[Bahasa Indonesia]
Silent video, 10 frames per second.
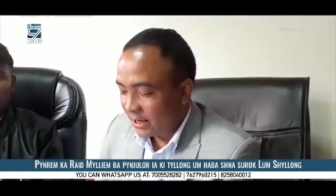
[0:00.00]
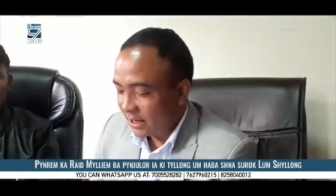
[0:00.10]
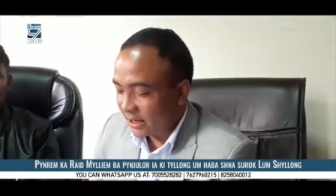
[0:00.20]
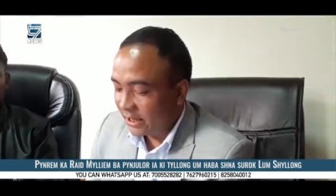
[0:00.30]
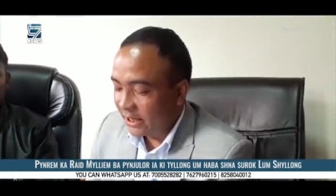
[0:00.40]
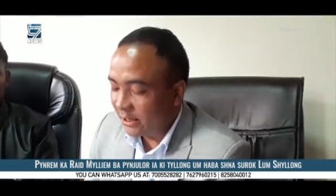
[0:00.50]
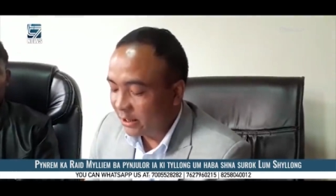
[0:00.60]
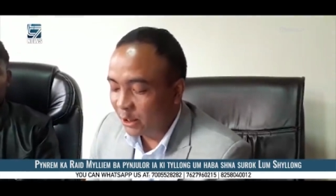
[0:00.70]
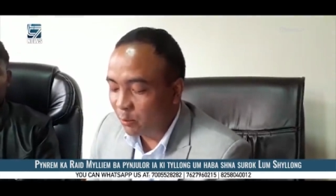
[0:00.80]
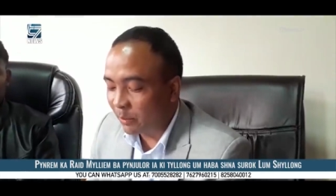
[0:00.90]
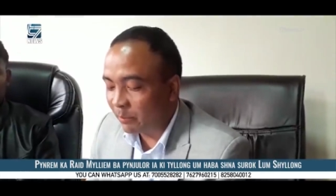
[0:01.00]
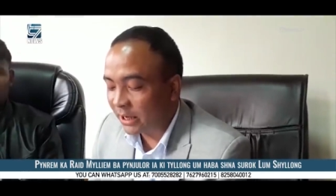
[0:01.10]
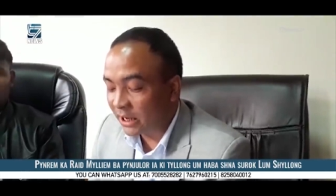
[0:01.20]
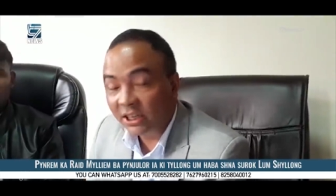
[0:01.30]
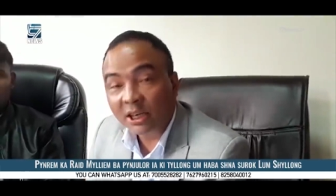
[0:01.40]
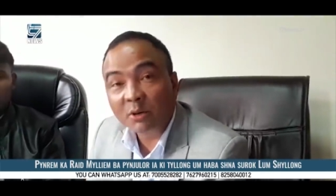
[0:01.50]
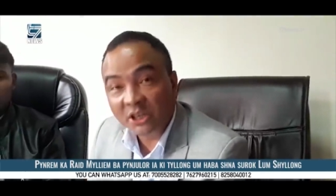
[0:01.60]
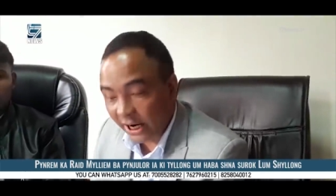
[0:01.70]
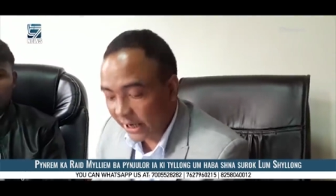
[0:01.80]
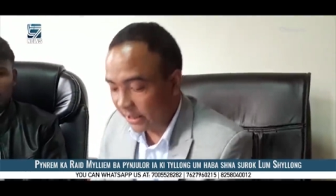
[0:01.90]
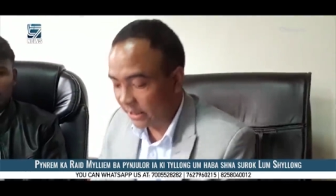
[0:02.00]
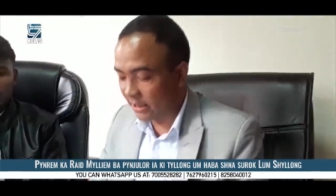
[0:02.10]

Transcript: ada nyi ting iwan be de galti besai